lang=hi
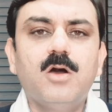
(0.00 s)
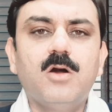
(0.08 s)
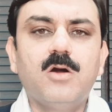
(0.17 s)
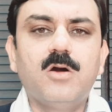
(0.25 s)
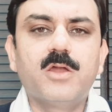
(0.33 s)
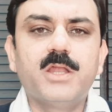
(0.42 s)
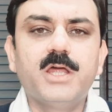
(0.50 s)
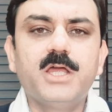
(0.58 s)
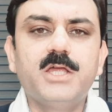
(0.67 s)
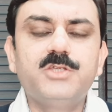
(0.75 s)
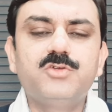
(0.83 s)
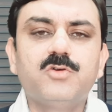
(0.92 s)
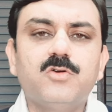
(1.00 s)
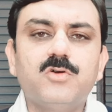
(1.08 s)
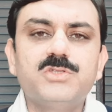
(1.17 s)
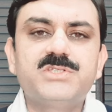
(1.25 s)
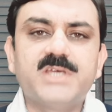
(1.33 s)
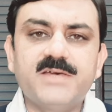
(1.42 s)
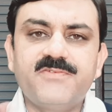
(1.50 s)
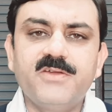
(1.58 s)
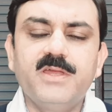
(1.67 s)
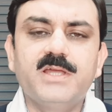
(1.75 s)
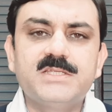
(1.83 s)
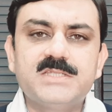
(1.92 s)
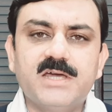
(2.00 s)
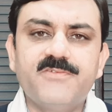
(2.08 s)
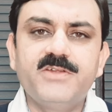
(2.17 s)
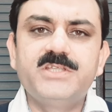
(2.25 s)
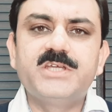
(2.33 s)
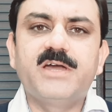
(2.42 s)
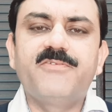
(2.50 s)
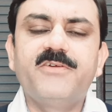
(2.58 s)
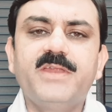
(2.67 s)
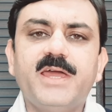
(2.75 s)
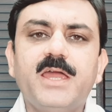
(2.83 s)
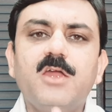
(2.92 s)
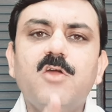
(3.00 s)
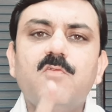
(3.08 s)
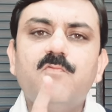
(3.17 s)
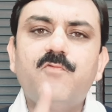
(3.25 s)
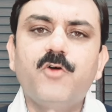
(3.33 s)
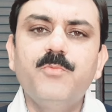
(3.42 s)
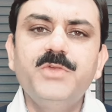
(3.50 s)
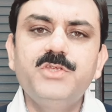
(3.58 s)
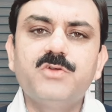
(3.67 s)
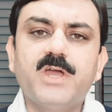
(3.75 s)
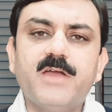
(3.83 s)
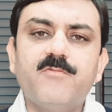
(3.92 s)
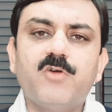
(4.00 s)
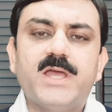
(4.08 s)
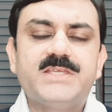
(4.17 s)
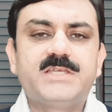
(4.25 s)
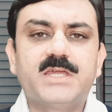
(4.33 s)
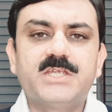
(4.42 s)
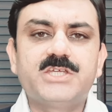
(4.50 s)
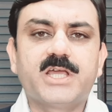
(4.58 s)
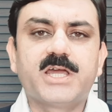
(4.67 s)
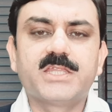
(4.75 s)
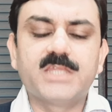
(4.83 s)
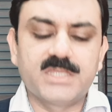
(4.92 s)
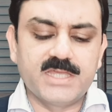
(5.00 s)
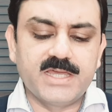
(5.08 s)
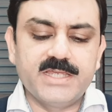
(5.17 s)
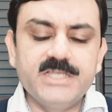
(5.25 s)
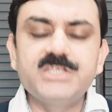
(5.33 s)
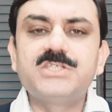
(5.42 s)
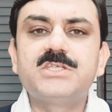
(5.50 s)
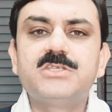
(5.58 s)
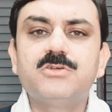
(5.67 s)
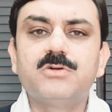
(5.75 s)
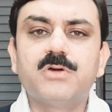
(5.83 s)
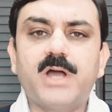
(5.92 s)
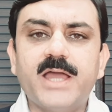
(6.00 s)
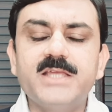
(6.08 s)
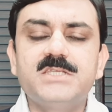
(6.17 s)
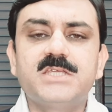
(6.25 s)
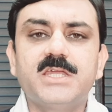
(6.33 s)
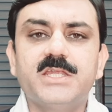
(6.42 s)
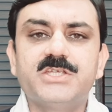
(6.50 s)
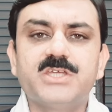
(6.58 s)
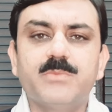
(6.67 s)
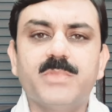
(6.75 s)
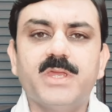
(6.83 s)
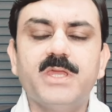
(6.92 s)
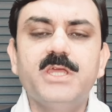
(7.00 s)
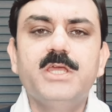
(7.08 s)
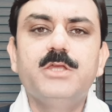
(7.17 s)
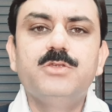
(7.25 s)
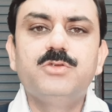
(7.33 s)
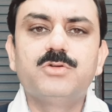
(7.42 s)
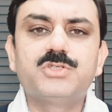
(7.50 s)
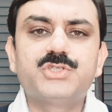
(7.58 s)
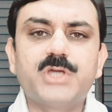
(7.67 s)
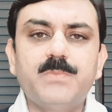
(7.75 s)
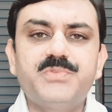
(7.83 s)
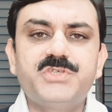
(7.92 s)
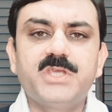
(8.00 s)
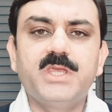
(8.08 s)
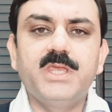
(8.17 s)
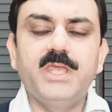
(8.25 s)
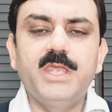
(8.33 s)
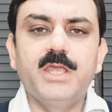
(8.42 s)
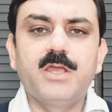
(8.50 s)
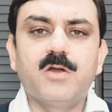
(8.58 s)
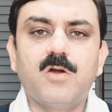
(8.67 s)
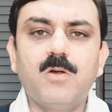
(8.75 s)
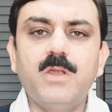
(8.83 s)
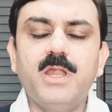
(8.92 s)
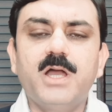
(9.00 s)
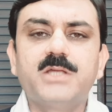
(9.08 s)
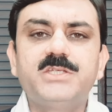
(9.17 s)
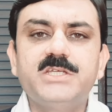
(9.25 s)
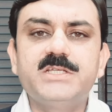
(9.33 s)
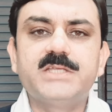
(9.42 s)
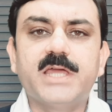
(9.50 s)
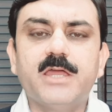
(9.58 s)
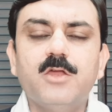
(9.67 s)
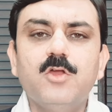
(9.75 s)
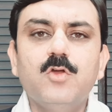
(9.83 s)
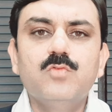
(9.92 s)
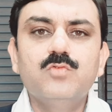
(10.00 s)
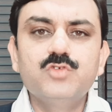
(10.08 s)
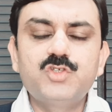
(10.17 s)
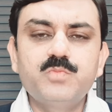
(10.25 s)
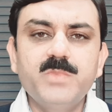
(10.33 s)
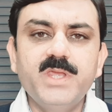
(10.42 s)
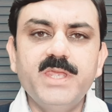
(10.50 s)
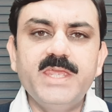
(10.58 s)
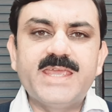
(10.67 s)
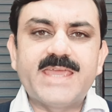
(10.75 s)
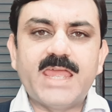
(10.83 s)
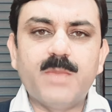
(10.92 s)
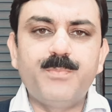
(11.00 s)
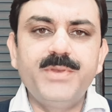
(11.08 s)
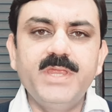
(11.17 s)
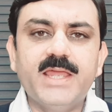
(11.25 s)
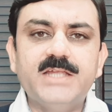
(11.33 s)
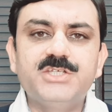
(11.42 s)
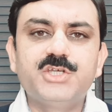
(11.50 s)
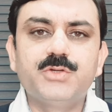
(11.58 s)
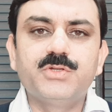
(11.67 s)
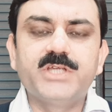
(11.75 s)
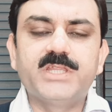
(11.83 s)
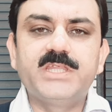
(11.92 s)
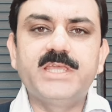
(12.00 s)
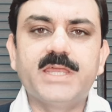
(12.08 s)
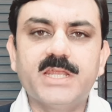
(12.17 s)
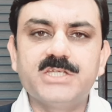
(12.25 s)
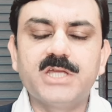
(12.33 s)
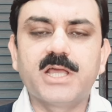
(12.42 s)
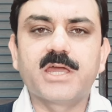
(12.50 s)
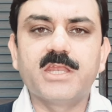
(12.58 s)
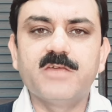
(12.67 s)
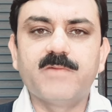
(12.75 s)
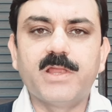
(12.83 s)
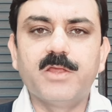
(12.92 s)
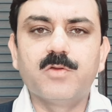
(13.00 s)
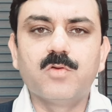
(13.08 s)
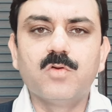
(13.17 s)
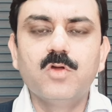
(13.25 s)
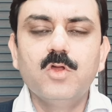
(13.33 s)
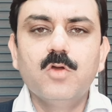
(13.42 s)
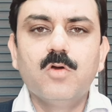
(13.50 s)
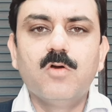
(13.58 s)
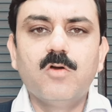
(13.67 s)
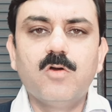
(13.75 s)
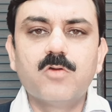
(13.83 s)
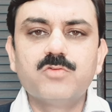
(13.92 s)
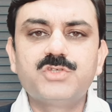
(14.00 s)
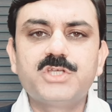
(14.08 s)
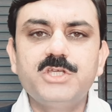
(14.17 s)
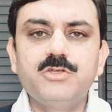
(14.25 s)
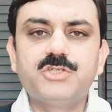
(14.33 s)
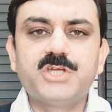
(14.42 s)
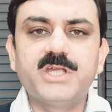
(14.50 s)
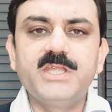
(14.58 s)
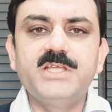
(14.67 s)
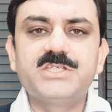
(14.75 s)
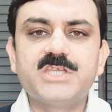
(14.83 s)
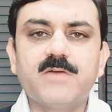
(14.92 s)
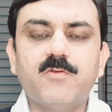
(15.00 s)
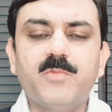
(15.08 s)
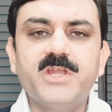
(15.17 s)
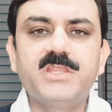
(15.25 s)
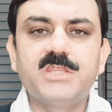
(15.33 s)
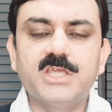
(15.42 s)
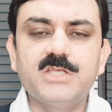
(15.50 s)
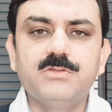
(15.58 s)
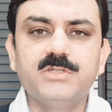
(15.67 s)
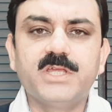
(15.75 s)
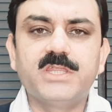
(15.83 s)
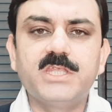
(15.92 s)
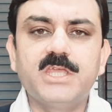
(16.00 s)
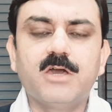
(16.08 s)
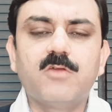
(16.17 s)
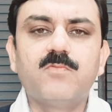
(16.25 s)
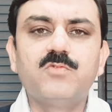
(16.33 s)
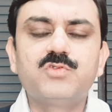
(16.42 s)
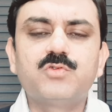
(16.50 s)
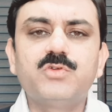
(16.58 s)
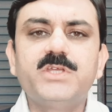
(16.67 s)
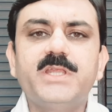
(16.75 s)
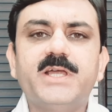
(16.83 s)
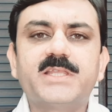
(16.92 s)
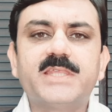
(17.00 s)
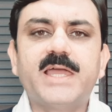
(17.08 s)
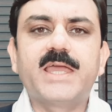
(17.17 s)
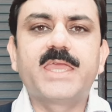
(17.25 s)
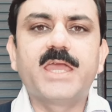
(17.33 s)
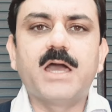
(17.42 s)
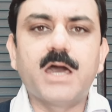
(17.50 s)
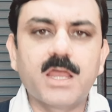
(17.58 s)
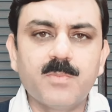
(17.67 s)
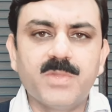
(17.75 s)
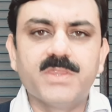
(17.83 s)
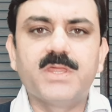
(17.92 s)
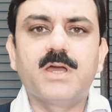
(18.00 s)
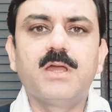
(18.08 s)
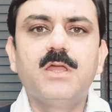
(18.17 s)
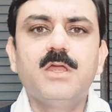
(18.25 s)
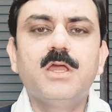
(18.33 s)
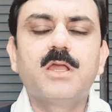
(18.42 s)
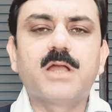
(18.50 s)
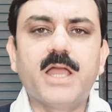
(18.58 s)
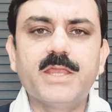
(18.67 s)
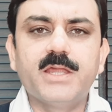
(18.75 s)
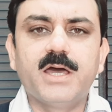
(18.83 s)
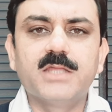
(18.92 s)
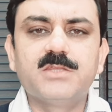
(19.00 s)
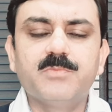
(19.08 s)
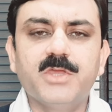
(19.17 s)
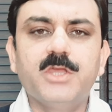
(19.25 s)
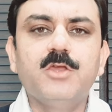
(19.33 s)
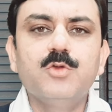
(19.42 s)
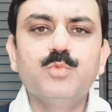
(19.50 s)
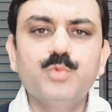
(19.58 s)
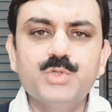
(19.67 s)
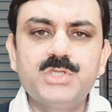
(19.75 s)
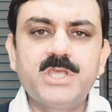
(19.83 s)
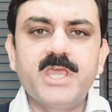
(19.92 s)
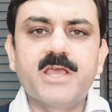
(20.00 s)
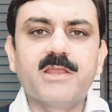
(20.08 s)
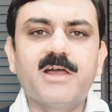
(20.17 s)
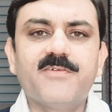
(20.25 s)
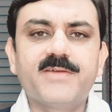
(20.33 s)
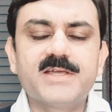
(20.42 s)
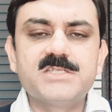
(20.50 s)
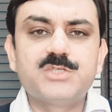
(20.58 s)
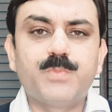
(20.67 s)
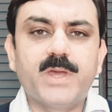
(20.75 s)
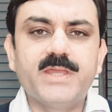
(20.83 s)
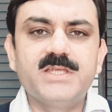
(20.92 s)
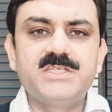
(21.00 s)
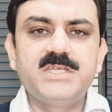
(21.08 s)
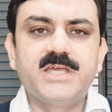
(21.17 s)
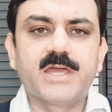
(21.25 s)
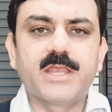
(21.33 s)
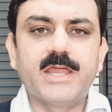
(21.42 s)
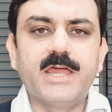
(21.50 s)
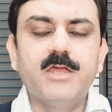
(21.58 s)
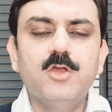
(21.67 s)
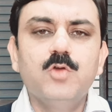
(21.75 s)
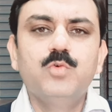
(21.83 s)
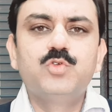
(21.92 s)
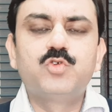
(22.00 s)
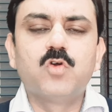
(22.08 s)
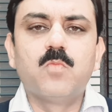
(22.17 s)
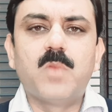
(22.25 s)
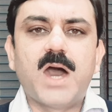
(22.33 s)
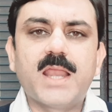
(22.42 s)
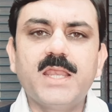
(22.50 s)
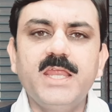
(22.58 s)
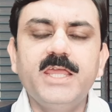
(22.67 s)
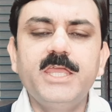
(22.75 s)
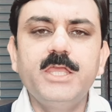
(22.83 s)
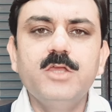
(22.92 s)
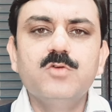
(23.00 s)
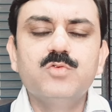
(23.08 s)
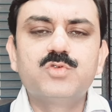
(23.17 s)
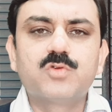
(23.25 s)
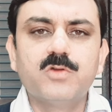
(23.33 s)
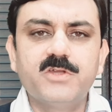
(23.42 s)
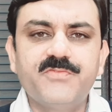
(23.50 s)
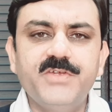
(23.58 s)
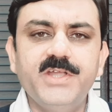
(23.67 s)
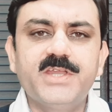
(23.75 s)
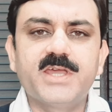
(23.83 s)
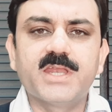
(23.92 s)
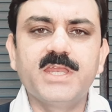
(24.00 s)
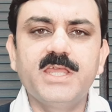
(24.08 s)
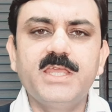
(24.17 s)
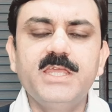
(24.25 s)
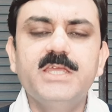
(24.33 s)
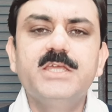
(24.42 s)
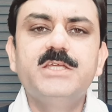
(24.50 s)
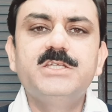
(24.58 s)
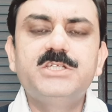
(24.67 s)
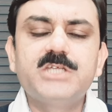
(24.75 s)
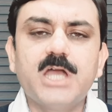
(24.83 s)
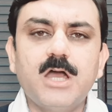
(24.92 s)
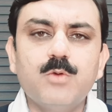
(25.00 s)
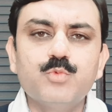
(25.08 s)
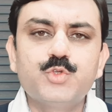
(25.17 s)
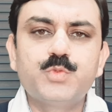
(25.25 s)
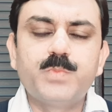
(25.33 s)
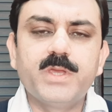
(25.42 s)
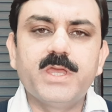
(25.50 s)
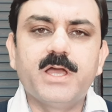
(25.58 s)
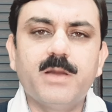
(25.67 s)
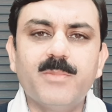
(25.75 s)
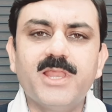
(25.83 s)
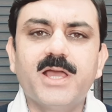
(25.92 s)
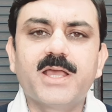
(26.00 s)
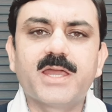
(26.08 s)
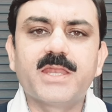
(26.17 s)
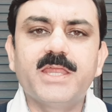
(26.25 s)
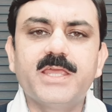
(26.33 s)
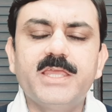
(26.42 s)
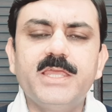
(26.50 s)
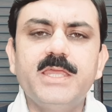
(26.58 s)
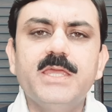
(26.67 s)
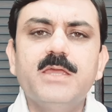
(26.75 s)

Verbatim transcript: और जो जाफिर जाफिर जाफिर है वो भी जो है वो आइस का नशा करता था इस जो आइस के नशे में जो सबसे एक हौलनाक चीज़ है उसमें एक एप्रीहेंशन हो जाती है नशा करने वाले को और उसकी जो छठी हिस्सा है वो बड़ी तेज़ हो जाती है और वो उसको ये लगता है कि हर बंदा कायनात में उसके ख़िलाफ़ कंस्पायरेसी कर रहा है उसको मारने की उसको डिफ़ीट करने की या उस पर हमला करने की